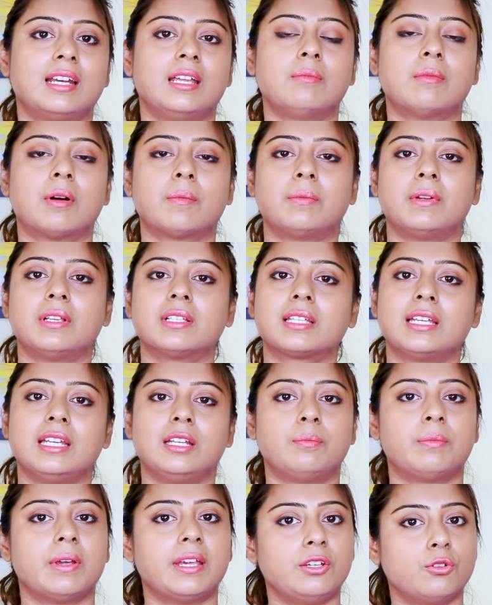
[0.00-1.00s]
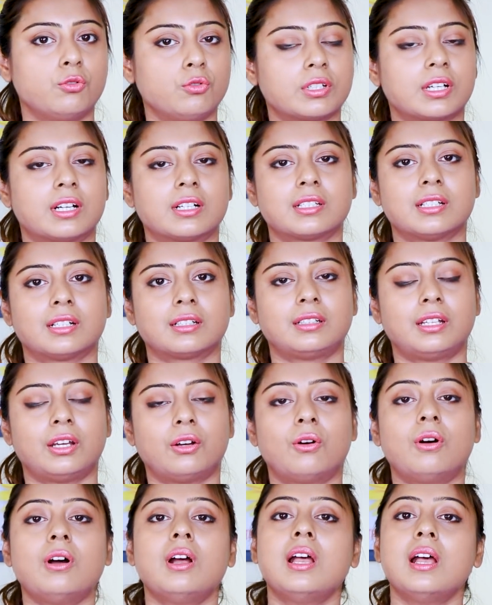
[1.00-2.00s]
क्रीम अपने स्किन पर यूज़ कर सकते
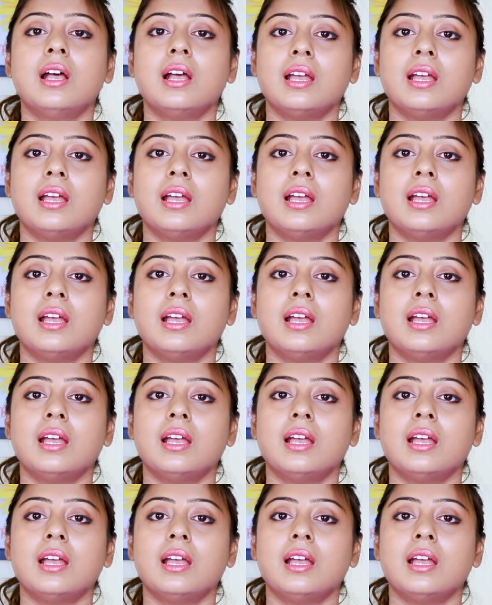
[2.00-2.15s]
हो